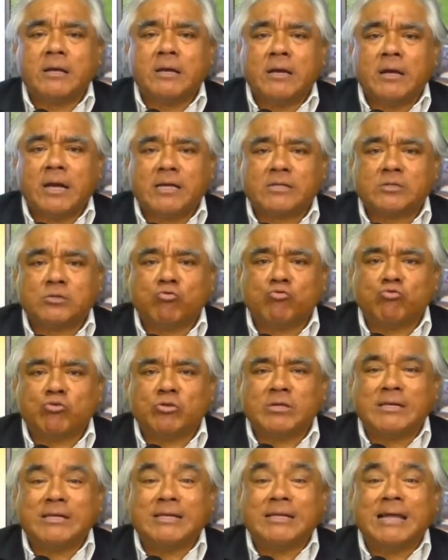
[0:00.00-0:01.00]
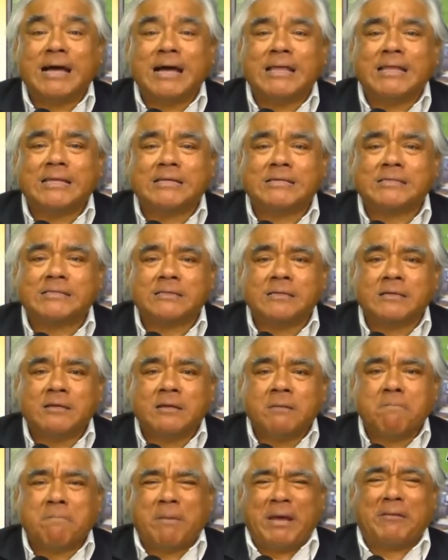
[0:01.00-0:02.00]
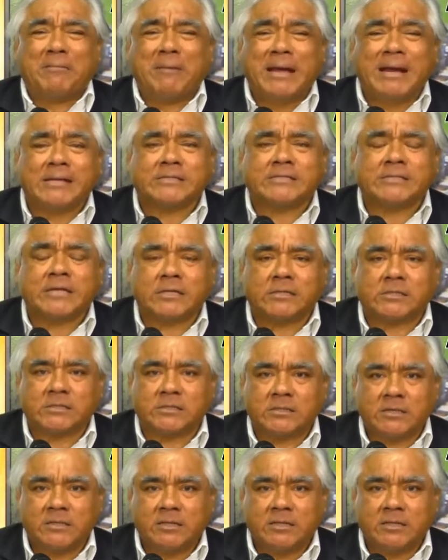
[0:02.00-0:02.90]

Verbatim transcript: las utilidades perversas.